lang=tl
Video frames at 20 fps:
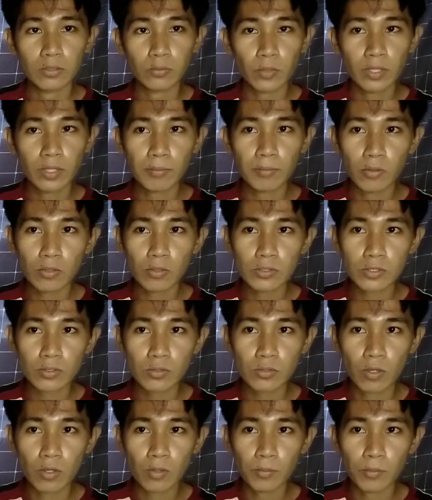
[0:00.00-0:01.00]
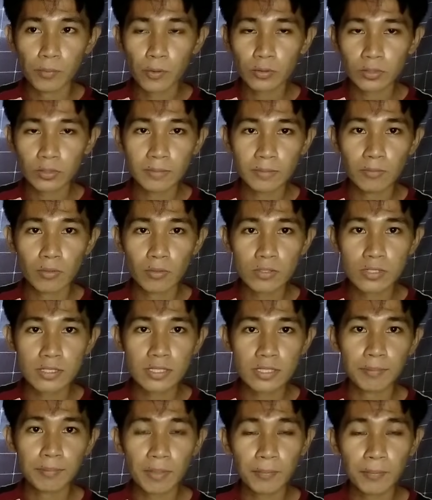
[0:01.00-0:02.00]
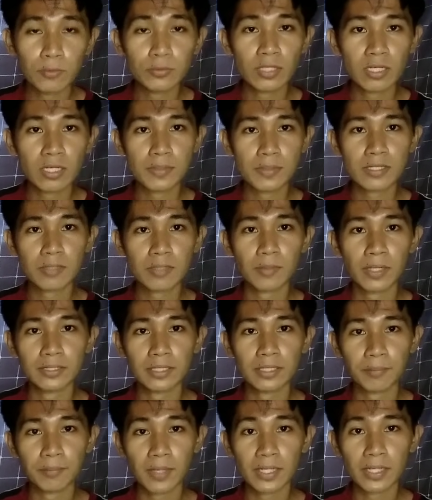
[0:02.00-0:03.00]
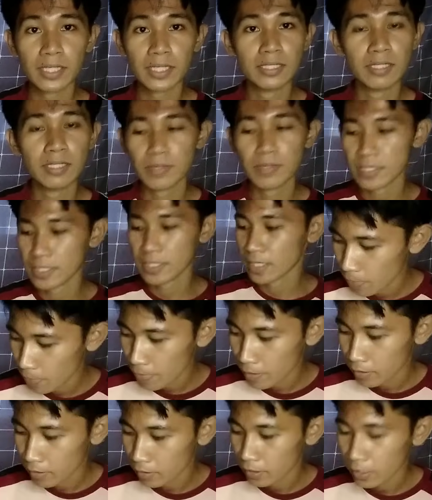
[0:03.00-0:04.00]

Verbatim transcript: 12 volts to 14 volts na papunta naman sa battery para hindi masira.